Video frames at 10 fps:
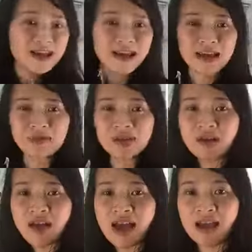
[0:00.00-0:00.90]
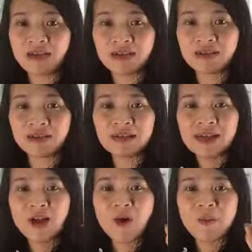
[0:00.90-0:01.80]
là em xin nói lại,
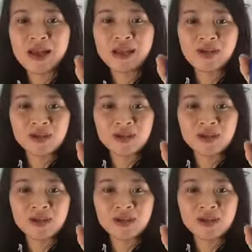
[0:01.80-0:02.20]
comment để có